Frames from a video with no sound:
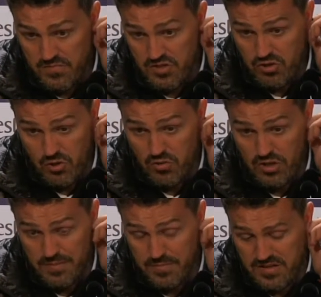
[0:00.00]
je suis
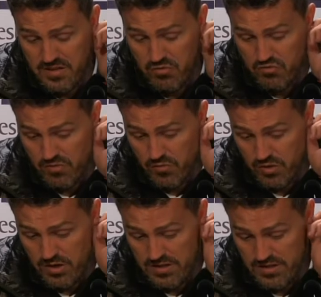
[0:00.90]
content parce que nous avons
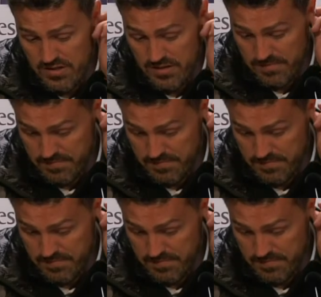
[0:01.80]
été